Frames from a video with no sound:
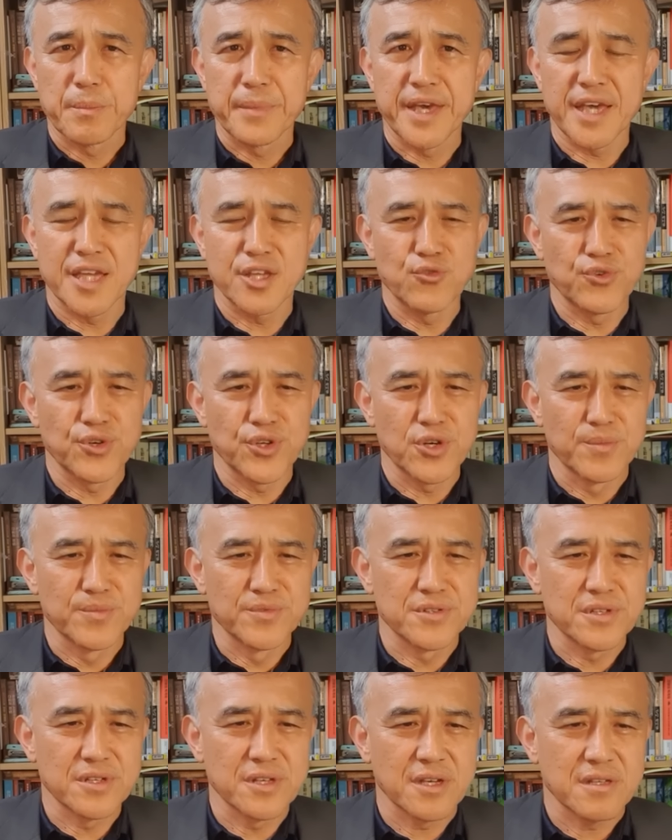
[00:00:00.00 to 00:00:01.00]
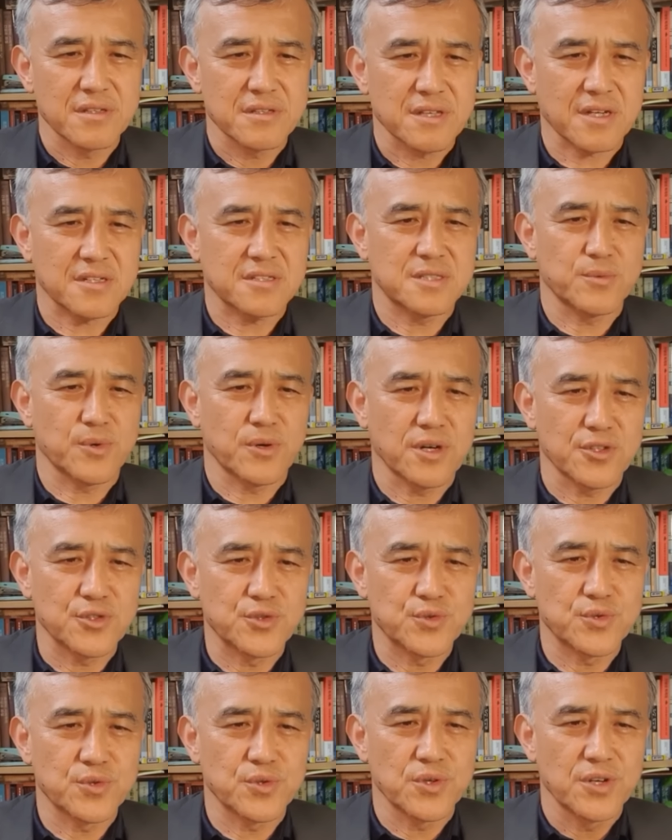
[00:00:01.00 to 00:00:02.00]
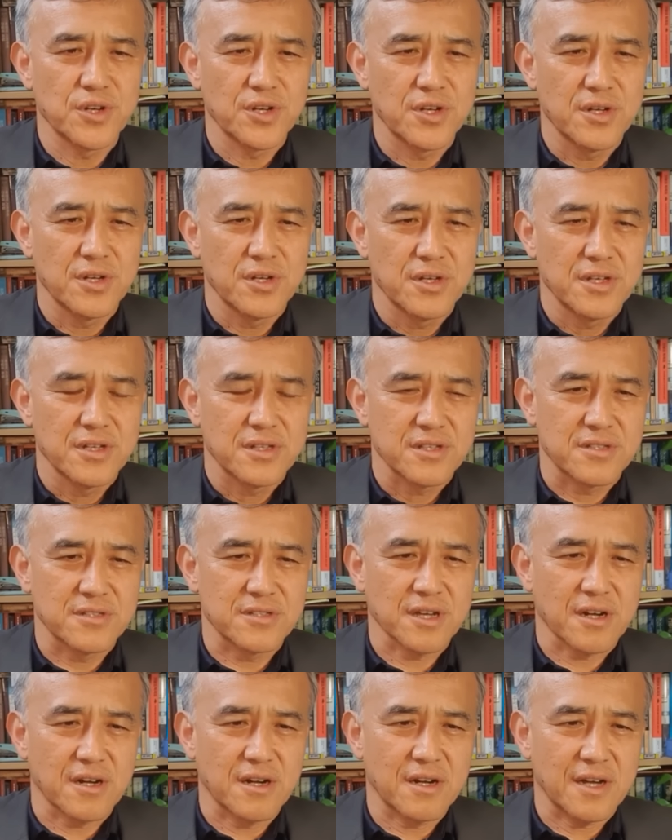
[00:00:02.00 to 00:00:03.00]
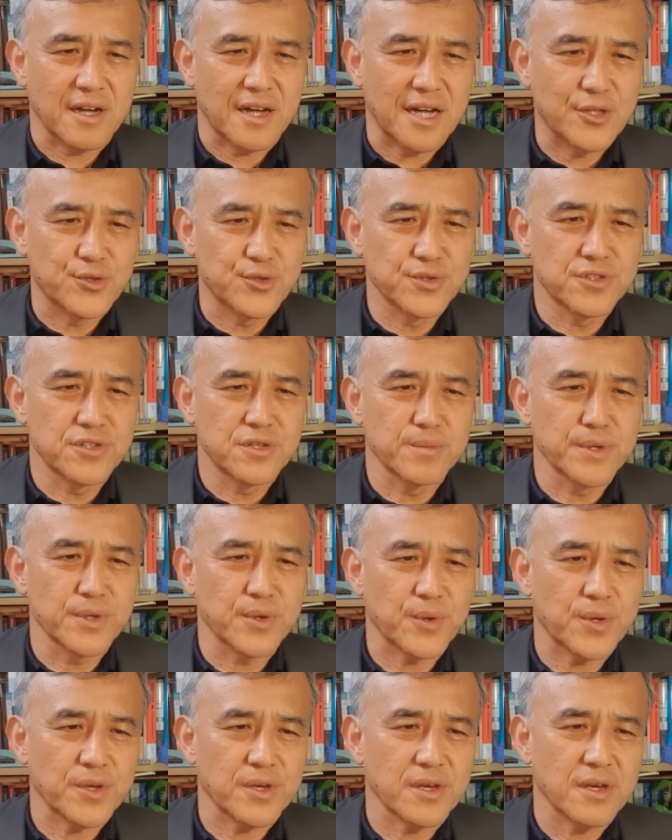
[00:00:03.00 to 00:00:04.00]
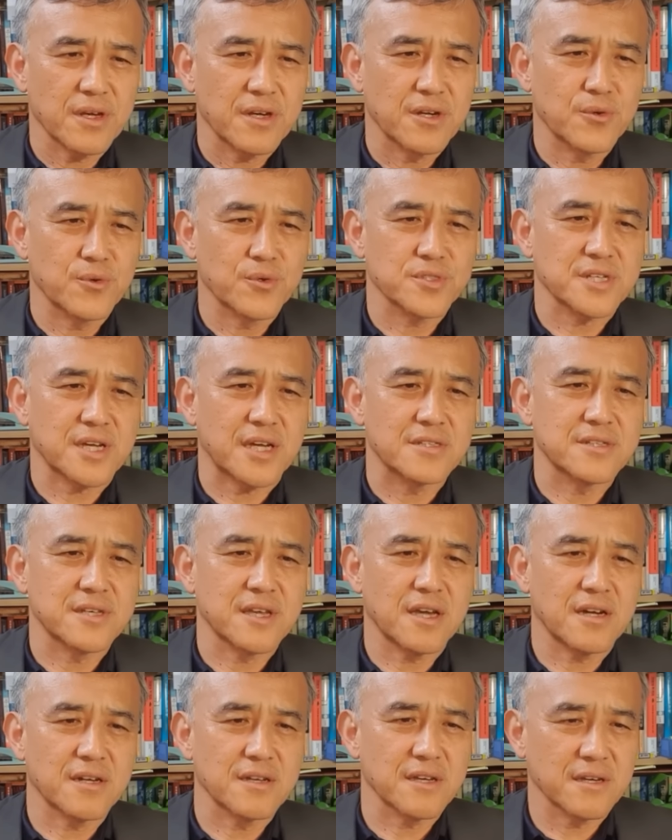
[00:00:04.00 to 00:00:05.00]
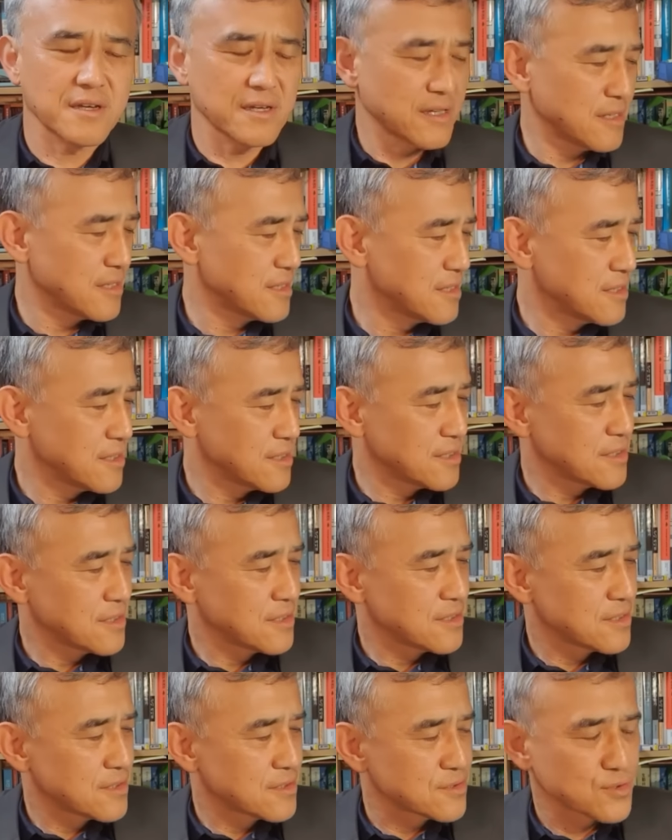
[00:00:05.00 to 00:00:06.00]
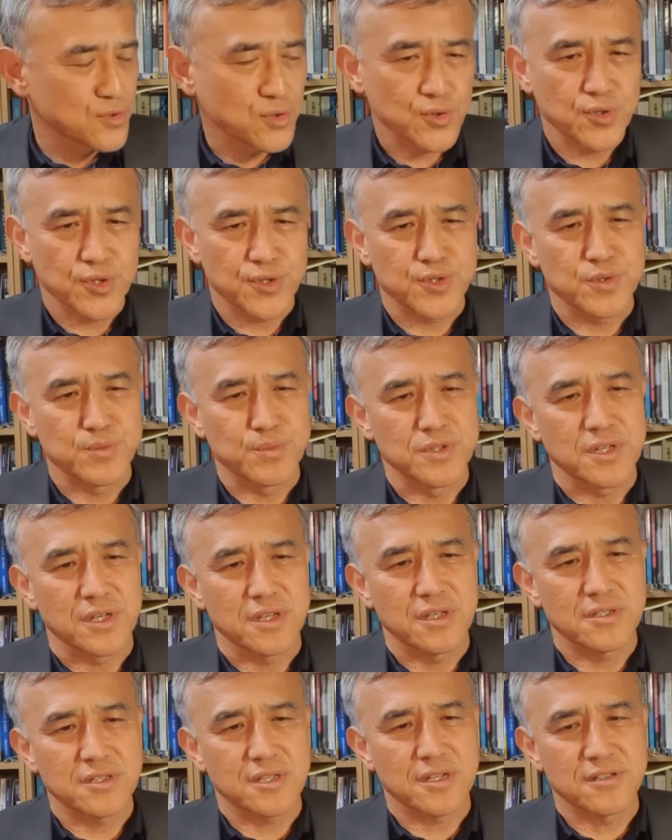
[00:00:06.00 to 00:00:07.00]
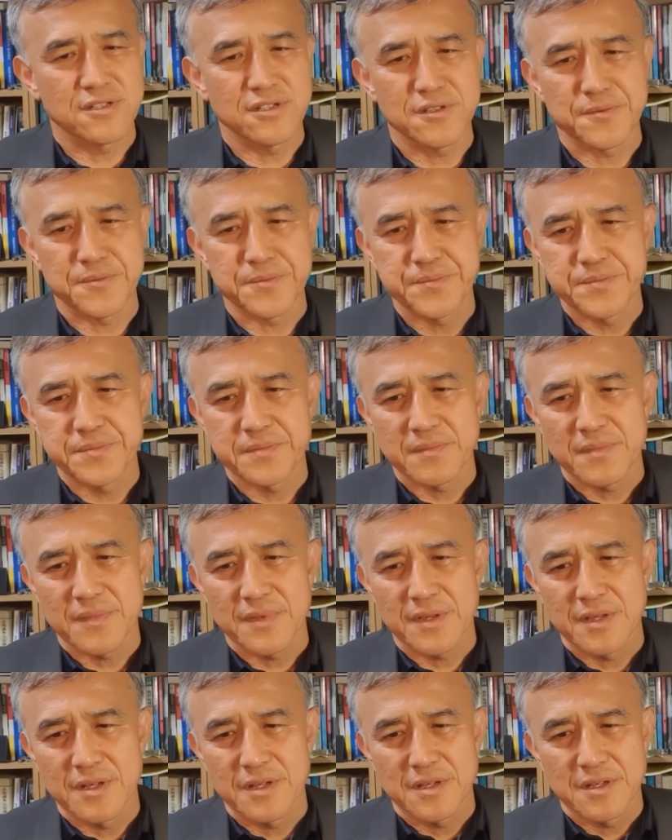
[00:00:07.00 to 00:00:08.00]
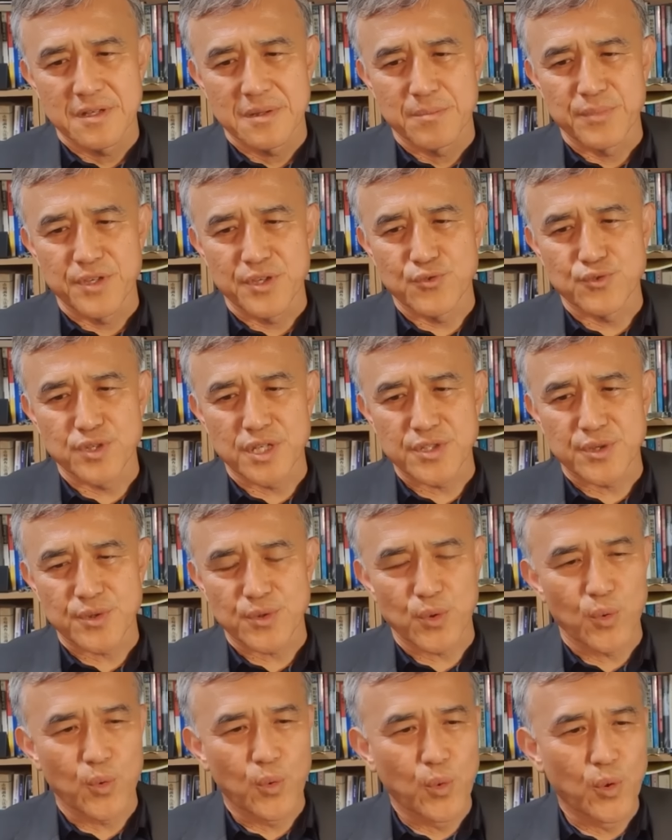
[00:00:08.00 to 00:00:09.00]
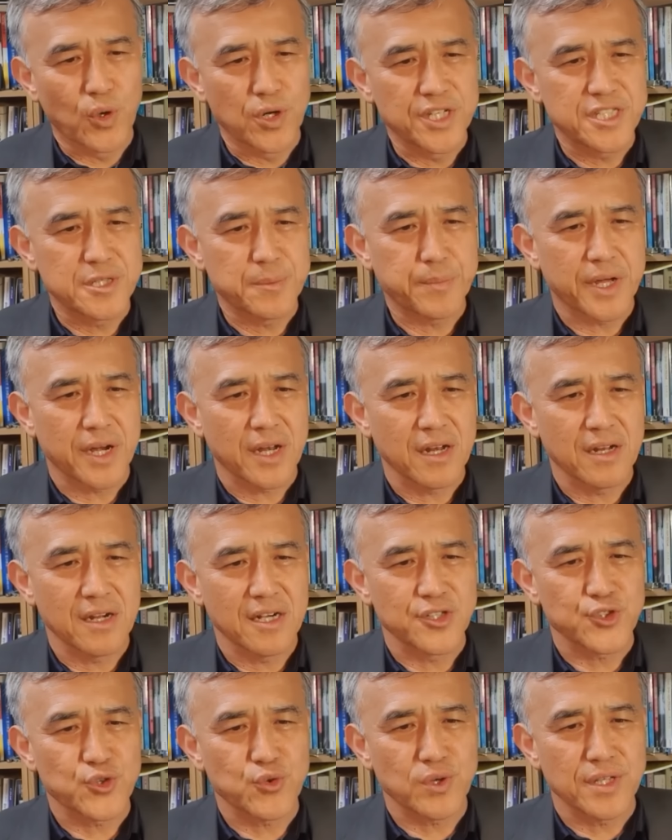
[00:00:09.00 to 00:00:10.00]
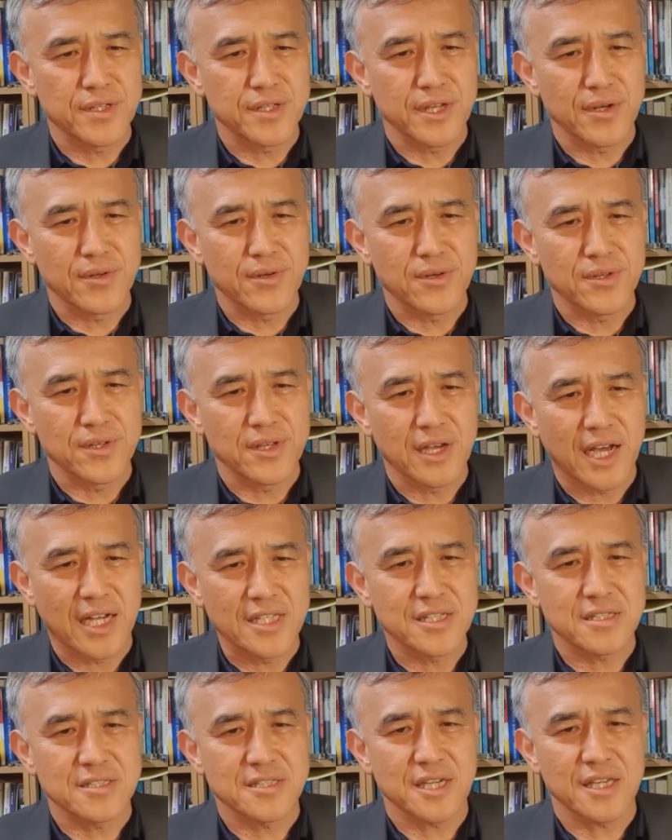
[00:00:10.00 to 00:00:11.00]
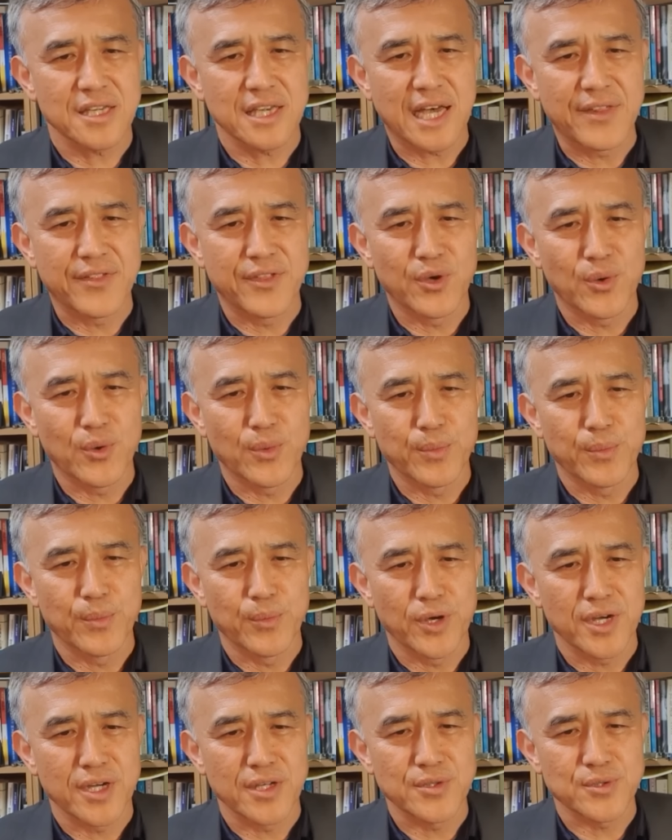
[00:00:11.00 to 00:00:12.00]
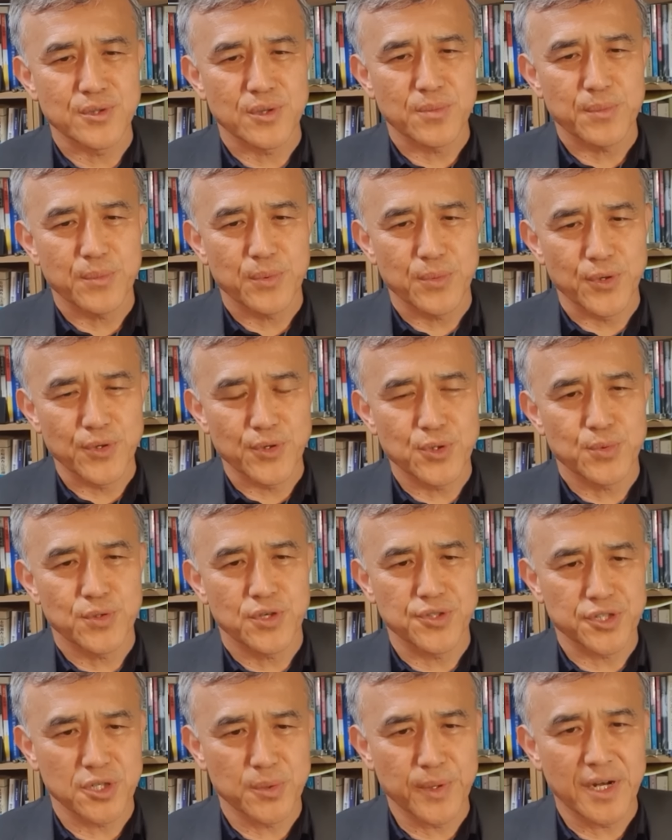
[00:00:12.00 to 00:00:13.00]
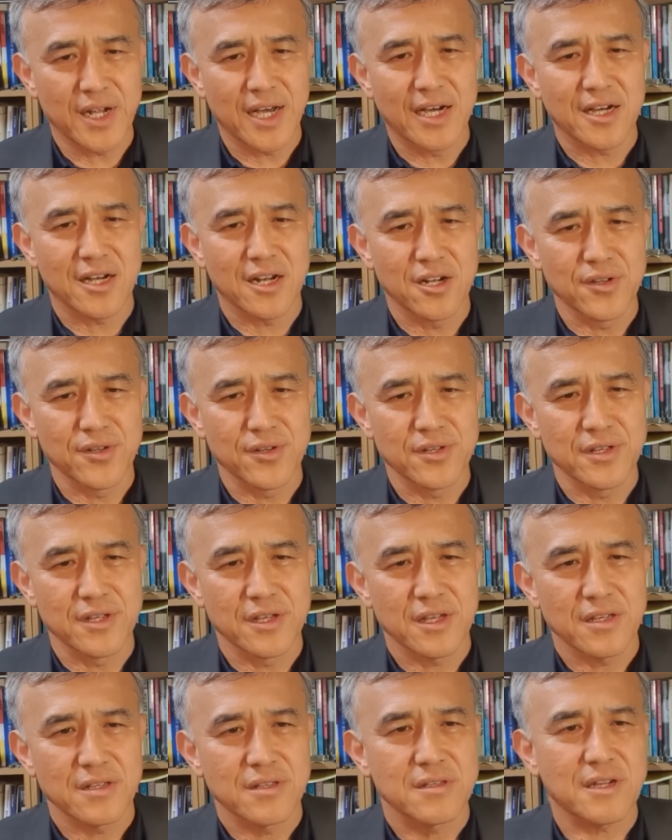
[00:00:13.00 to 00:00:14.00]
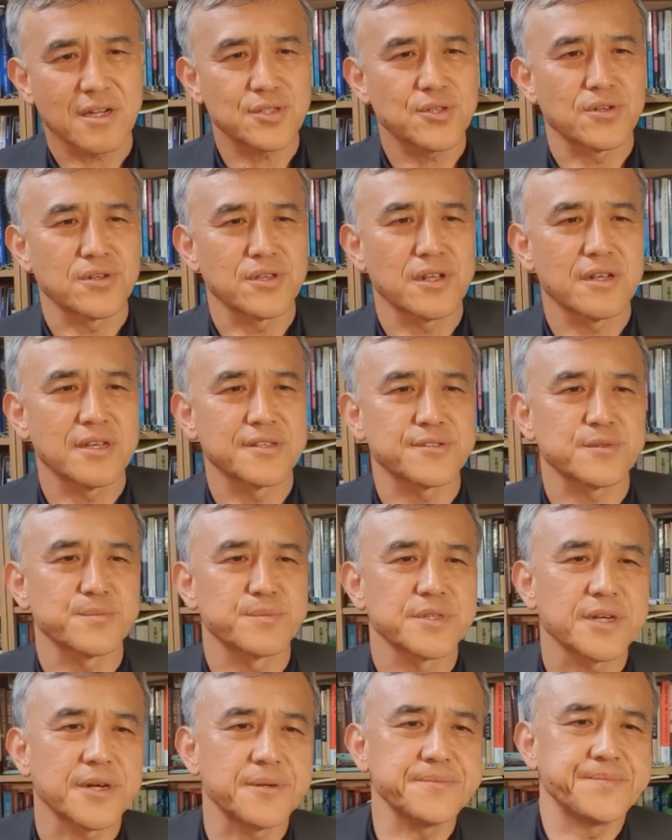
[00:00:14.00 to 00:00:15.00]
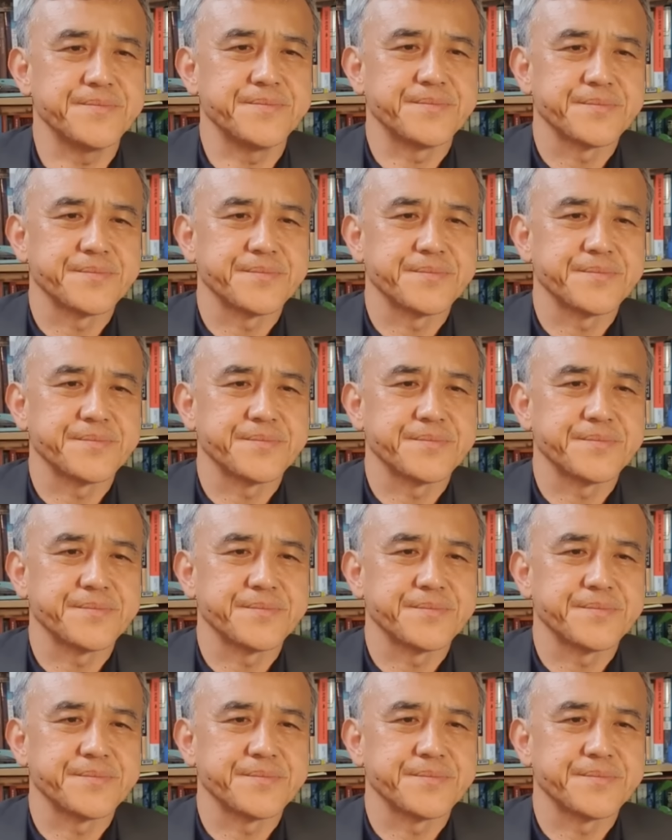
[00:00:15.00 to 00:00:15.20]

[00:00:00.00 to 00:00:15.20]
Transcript: 매의 눈이 없는데 딱 집어가지고 기사를 아주 흥미롭게 그리고 자세하게 써줬습니다. 이 책은 미국에서도 5월 28일 날 출간되는 건데 아직 책이 안 나온 모양이죠. 서점에는 안 깔렸는데 딱 정리를 했습니다.